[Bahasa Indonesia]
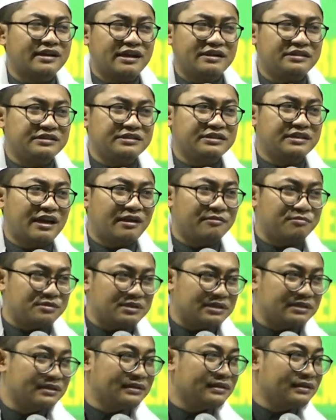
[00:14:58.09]
kanjeng
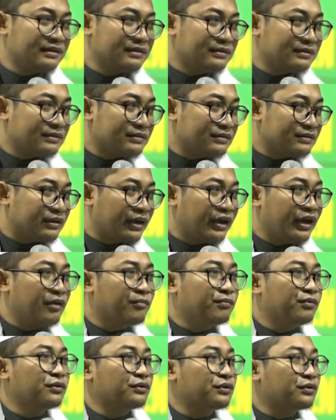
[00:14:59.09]
Nabi
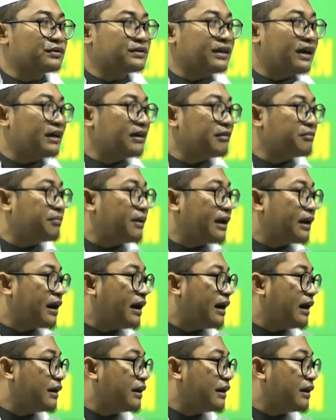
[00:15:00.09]
saya buruk sarang para